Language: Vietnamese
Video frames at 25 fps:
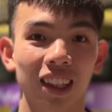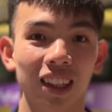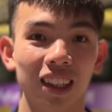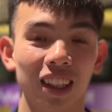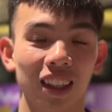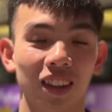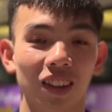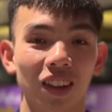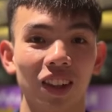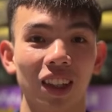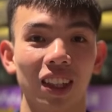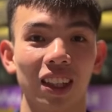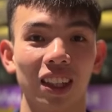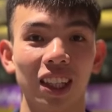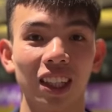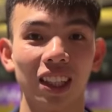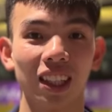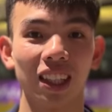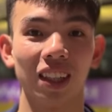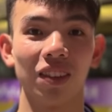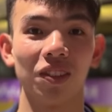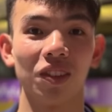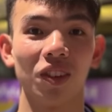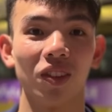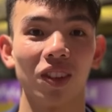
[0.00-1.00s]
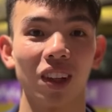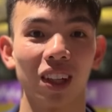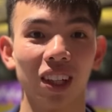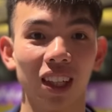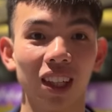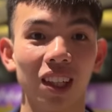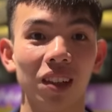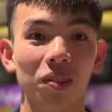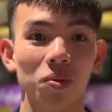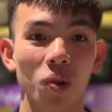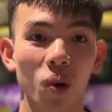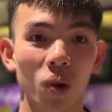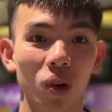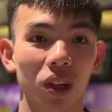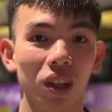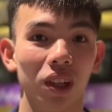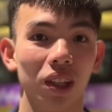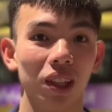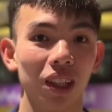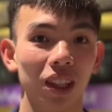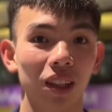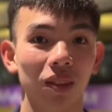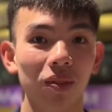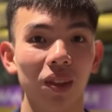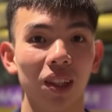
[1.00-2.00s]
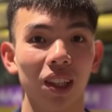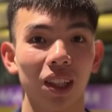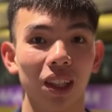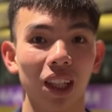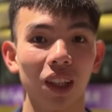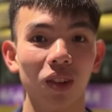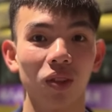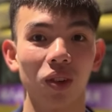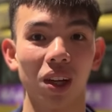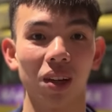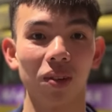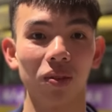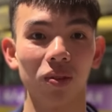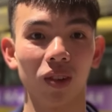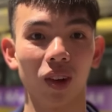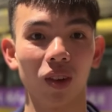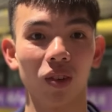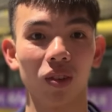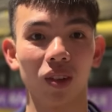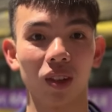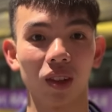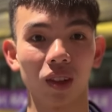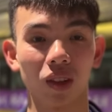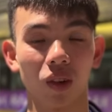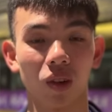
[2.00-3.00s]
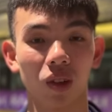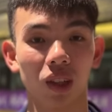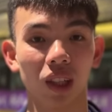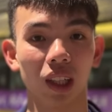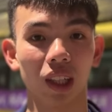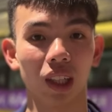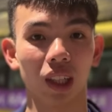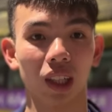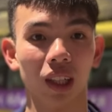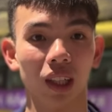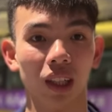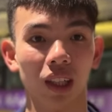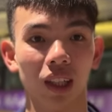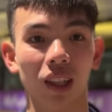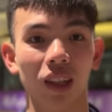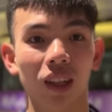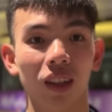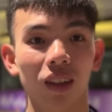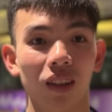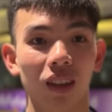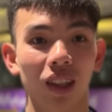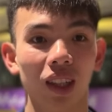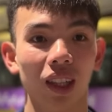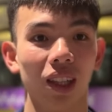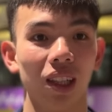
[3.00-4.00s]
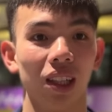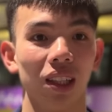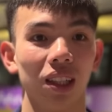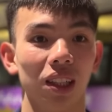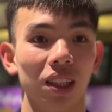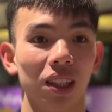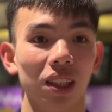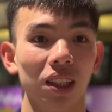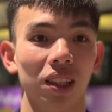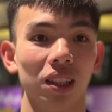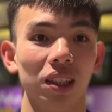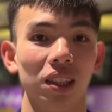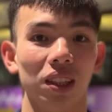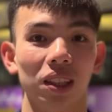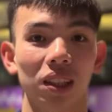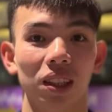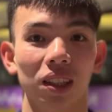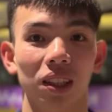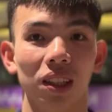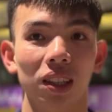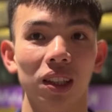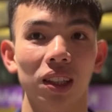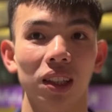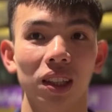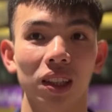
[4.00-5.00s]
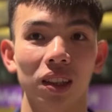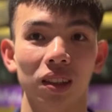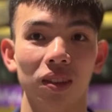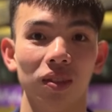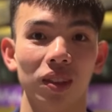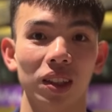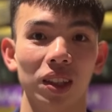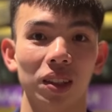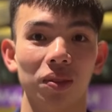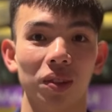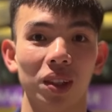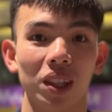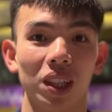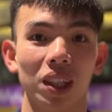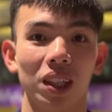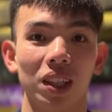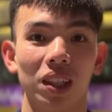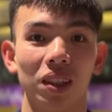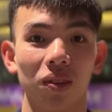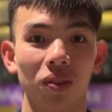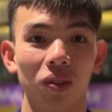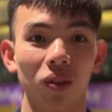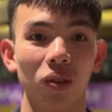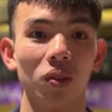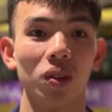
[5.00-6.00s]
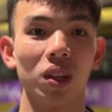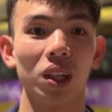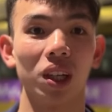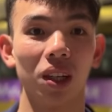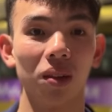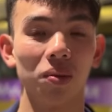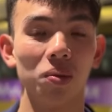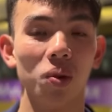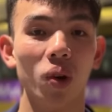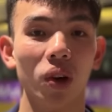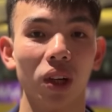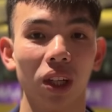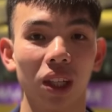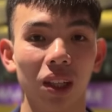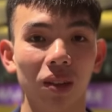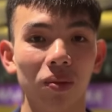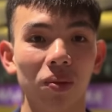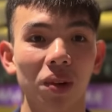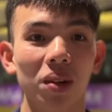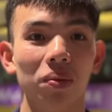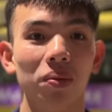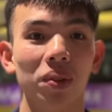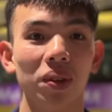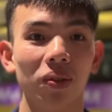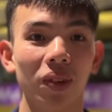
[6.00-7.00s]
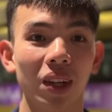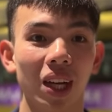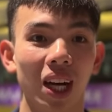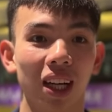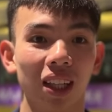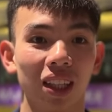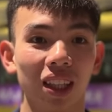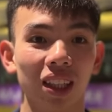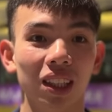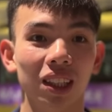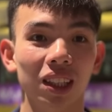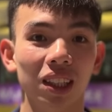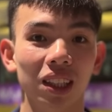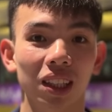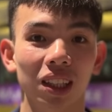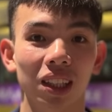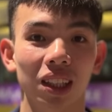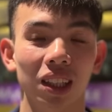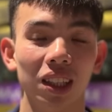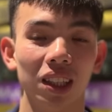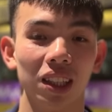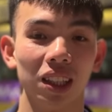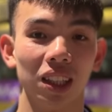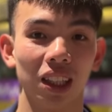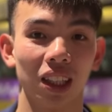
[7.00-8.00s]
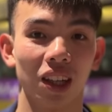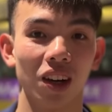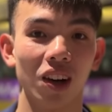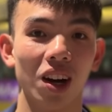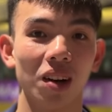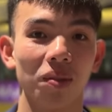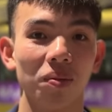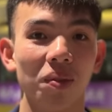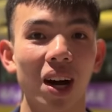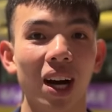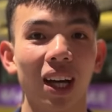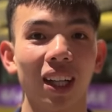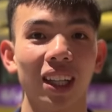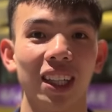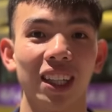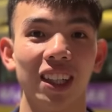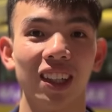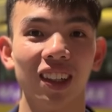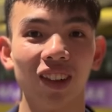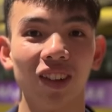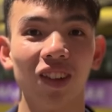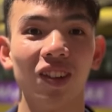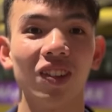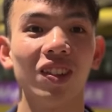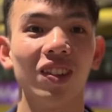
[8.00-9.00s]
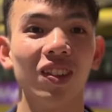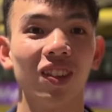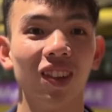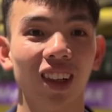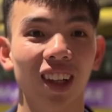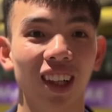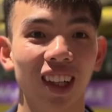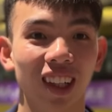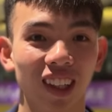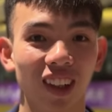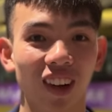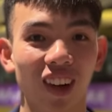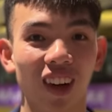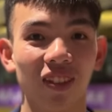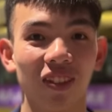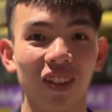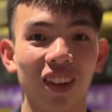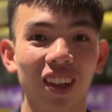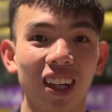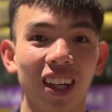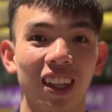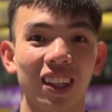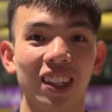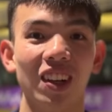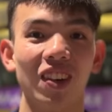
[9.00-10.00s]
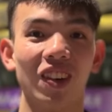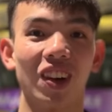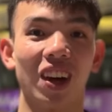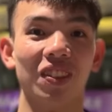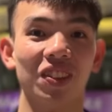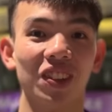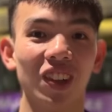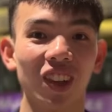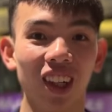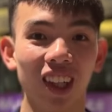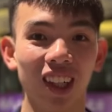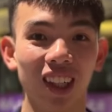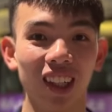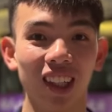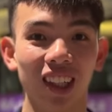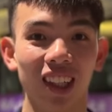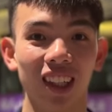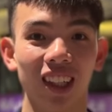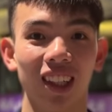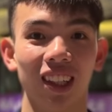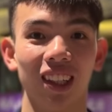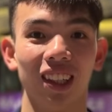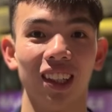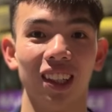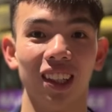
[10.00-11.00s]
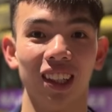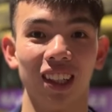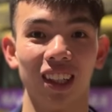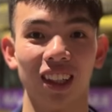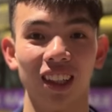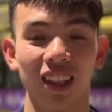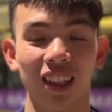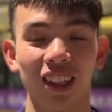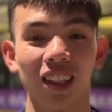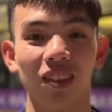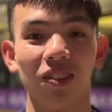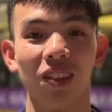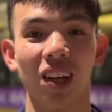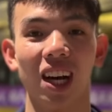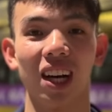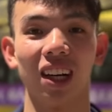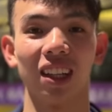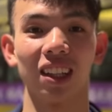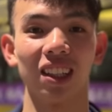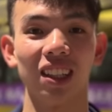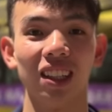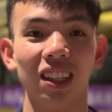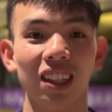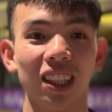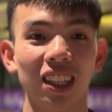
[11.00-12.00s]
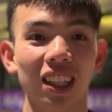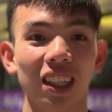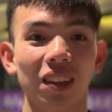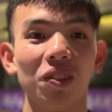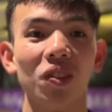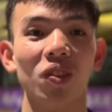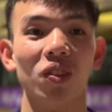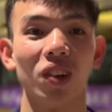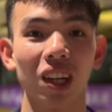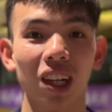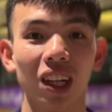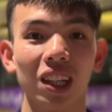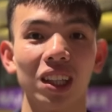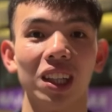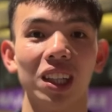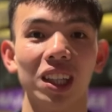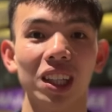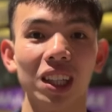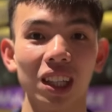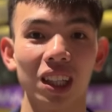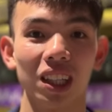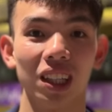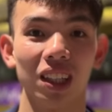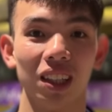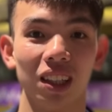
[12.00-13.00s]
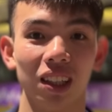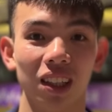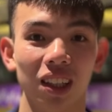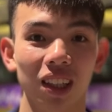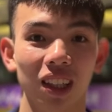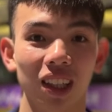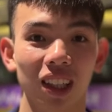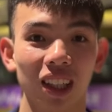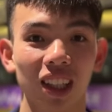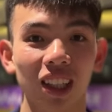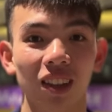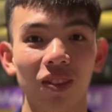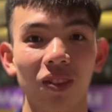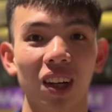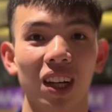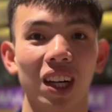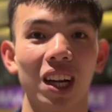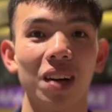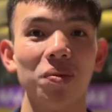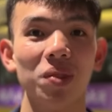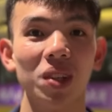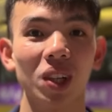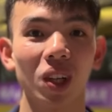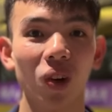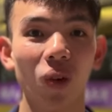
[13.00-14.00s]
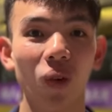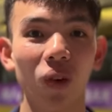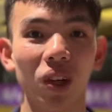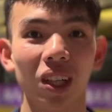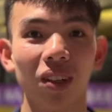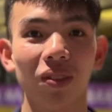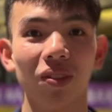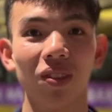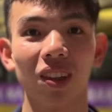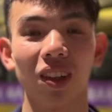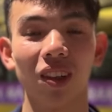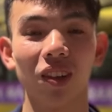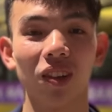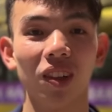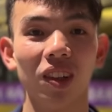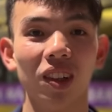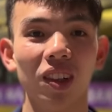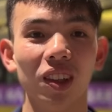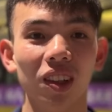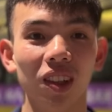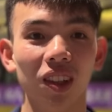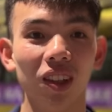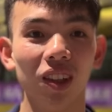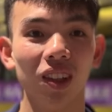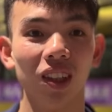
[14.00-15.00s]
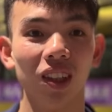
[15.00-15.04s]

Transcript: vì giờ thành tích thì em cũng thấy rất là buồn khi mà tích của em cũng không tốt nhất thế là thì về mà cũng rất là buồn khi mà mình về hàng tư thì có hàng ba thì nó cũng cho em càng nhiều cảm xúc hơn đó nhưng mà hàng tư thì em cũng rất là tiếc khi mà năm 50 cuối em không có